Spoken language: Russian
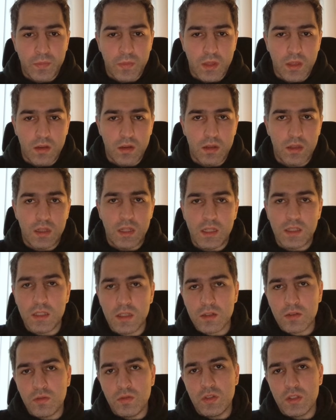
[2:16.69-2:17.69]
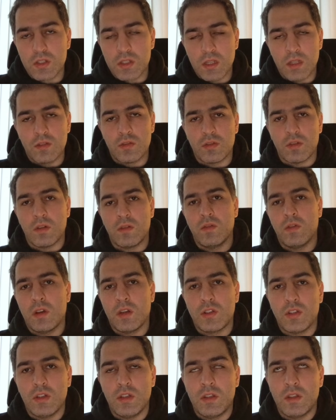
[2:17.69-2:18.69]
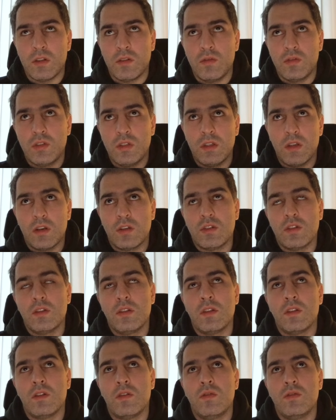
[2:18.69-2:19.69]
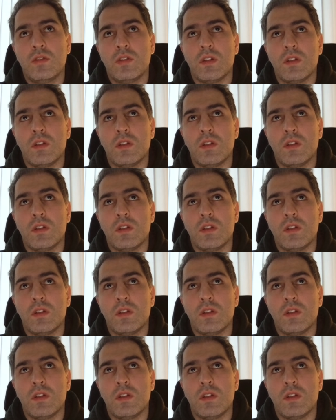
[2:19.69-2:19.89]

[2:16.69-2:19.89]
А, для тех, кто не знает, что такое расширенные ключи, расширенный ключ —